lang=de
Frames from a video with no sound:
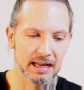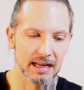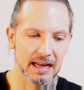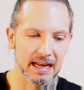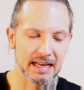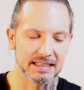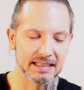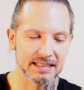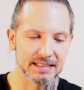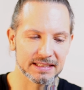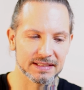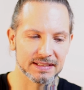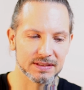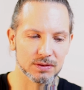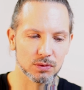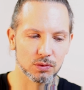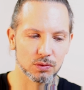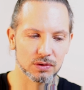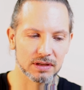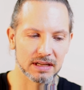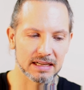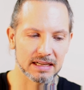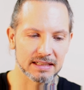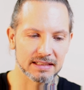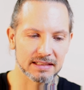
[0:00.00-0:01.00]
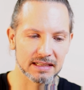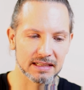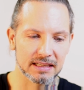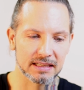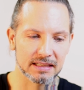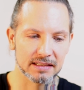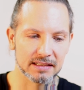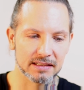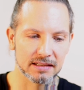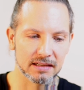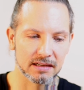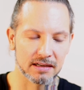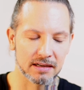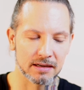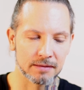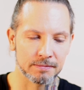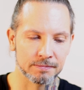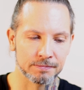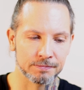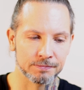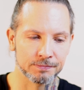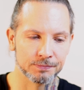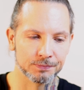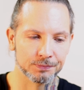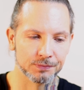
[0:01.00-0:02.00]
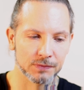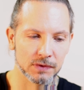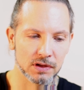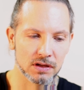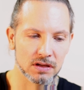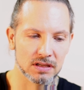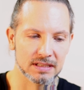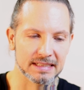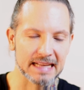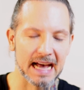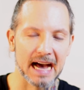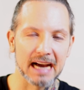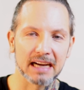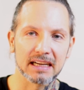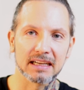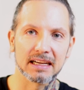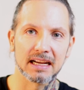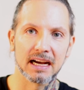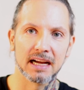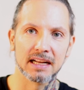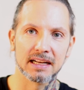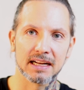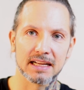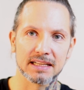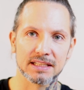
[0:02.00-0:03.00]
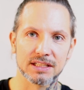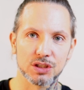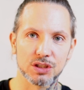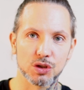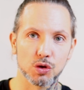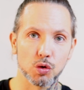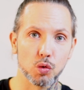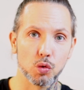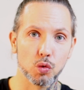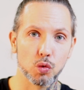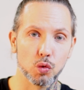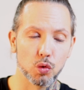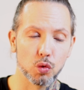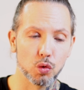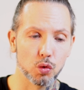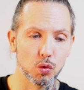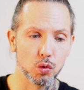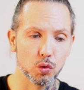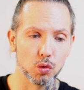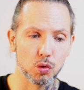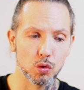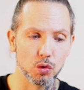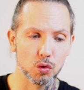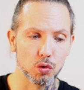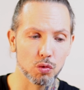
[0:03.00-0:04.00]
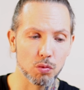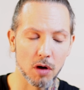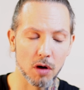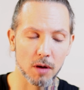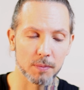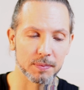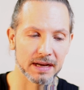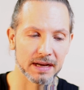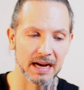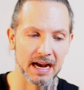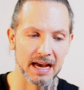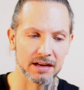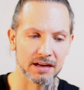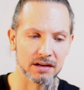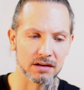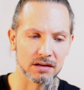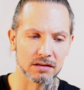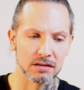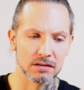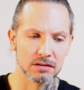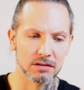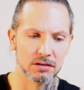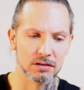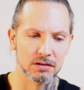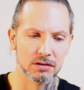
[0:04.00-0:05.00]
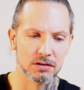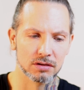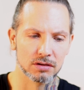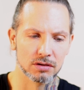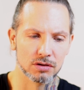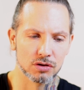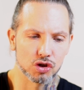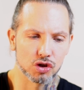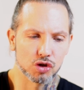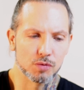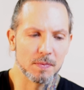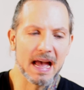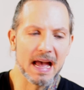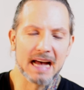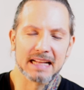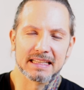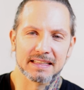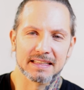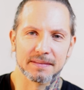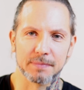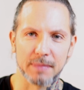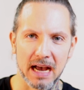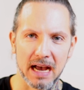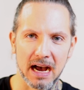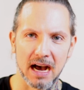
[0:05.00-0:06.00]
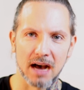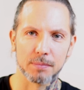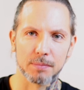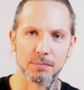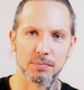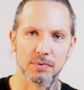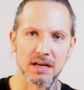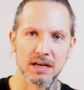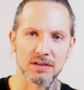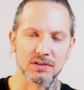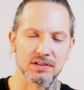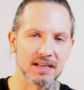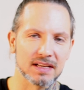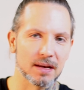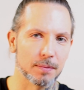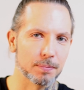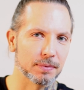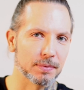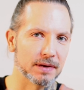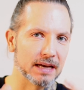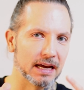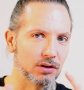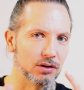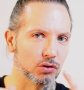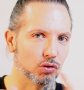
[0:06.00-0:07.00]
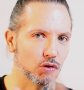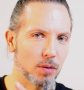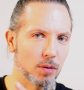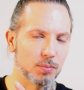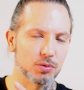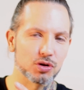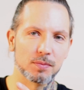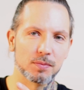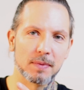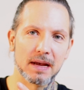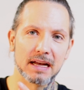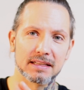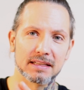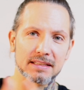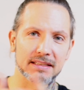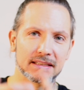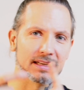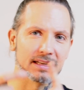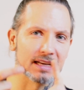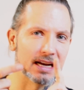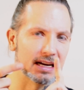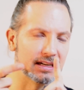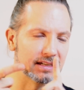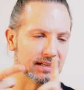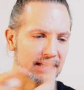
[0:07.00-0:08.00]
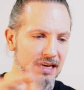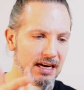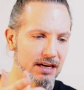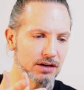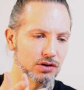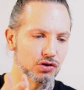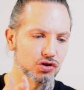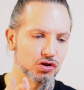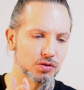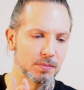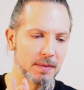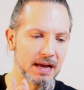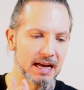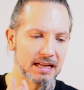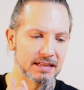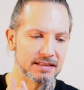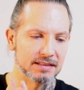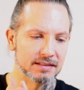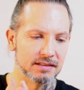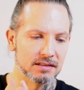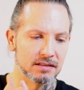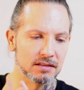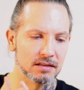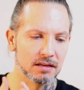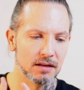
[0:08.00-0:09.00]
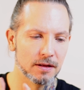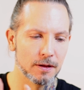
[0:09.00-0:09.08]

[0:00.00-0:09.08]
Es ist so, dass ich ähm, sagen kann, dass ich überhaupt keine Schmerzen mehr habe. Also ich habe keine Kopfschmerzen, keine Nackenschmerzen,